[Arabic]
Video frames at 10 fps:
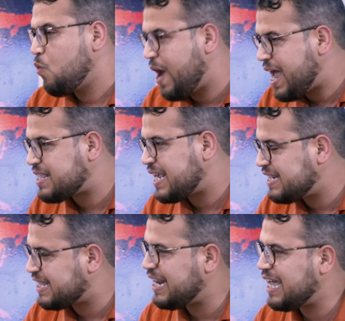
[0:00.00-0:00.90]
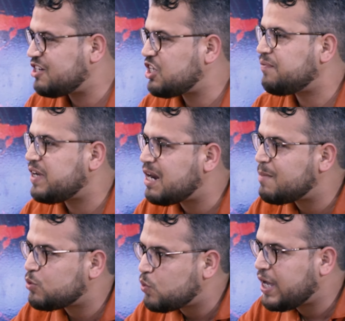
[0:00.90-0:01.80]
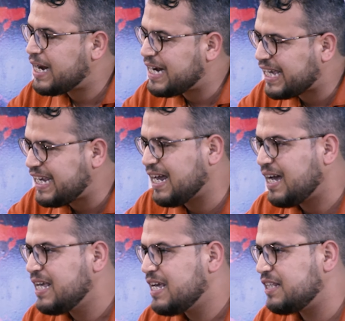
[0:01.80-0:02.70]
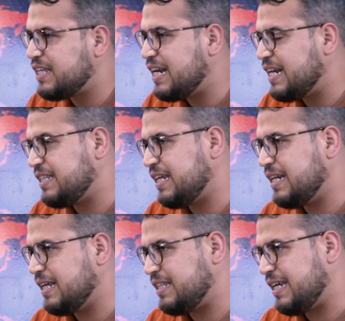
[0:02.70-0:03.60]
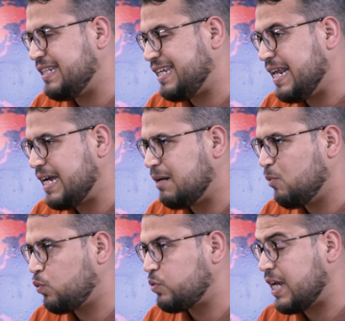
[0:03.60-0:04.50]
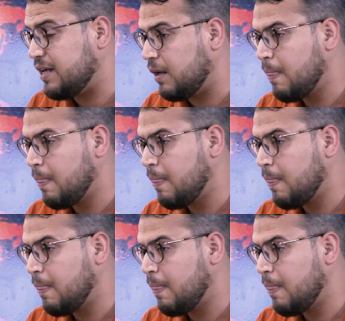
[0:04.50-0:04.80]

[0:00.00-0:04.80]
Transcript: وهذا ان دل على شيء فانما يدل على الغنى ديال ديال ديال ديال هذا الموروث هذا